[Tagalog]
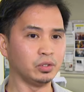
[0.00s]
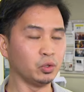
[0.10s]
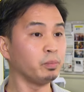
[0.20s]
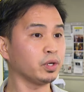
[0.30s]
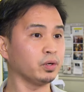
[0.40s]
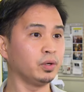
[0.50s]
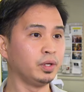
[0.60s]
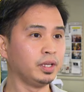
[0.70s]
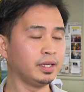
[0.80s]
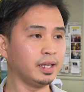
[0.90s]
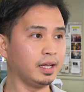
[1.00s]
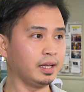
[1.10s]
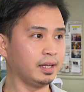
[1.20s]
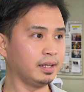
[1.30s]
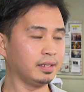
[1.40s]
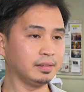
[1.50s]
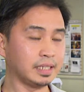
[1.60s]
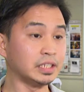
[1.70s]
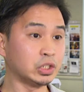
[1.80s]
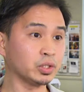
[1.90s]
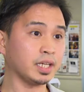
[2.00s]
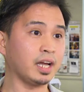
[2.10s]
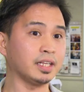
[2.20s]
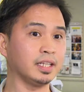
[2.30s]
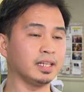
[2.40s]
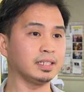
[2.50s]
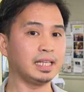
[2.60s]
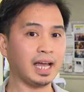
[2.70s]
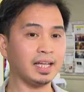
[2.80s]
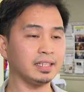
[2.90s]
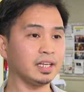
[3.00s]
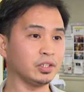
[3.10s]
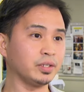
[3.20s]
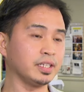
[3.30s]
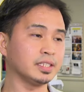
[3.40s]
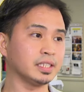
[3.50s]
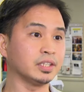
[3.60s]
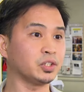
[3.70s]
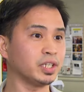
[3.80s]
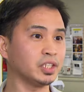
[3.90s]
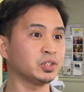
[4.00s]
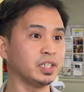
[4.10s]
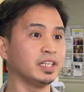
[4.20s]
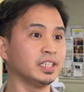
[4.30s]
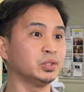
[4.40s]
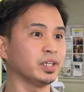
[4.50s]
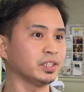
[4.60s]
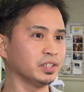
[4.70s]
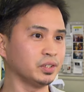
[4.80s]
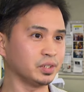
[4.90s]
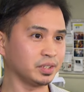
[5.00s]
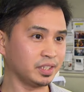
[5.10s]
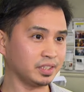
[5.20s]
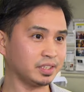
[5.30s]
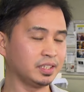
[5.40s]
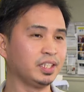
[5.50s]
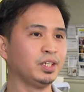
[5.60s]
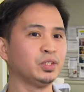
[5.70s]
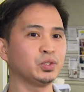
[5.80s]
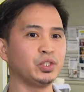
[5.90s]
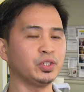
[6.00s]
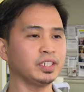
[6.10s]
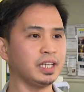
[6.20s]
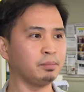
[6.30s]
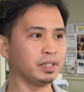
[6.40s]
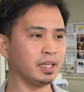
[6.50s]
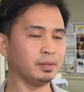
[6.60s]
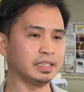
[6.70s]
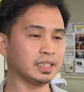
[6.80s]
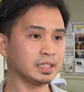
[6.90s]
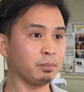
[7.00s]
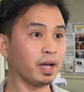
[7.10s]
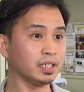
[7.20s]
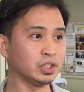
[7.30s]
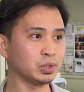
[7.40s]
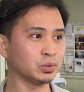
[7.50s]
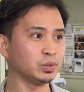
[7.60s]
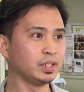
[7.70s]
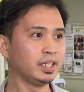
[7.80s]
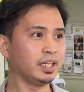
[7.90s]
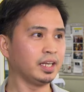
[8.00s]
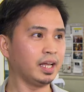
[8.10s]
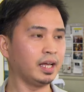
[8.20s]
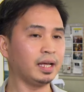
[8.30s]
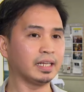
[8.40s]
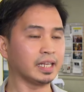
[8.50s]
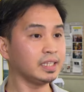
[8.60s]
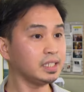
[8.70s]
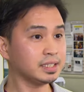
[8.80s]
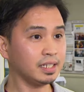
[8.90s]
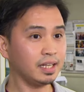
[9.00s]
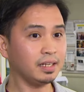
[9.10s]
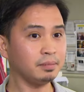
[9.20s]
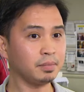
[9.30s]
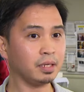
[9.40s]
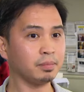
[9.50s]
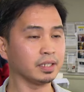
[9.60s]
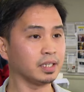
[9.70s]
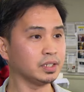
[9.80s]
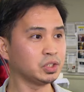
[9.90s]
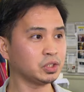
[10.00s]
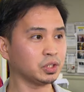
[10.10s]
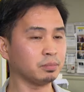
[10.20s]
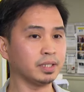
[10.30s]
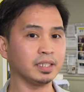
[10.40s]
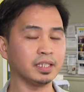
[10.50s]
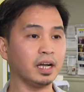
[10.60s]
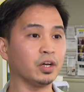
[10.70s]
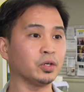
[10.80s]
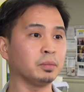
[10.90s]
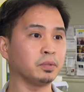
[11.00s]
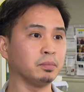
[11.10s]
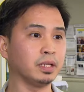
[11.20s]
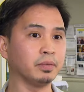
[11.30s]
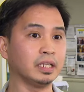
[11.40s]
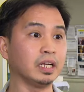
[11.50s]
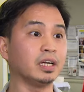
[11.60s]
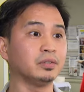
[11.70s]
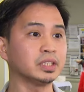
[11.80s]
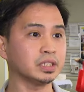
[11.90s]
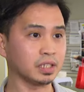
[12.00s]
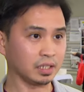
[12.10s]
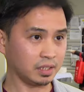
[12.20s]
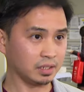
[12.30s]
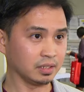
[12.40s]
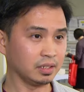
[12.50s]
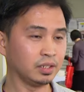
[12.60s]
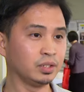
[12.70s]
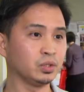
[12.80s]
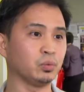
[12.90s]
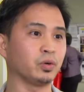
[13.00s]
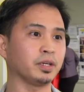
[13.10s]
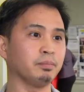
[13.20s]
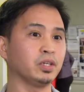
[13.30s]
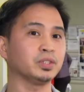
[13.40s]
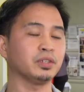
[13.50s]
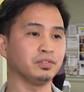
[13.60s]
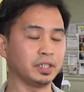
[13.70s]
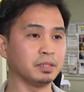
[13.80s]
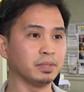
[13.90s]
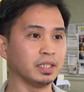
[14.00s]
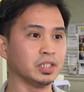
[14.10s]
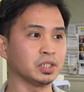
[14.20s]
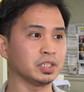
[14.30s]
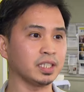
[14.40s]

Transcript: numero na nandito sa Canada. Lahat ng yun is internationally educated nurses. So yun na, na isa sa mga issue na ready silang makapag-register but nagkakaroon ng problema. They are restricted to work because of their immigration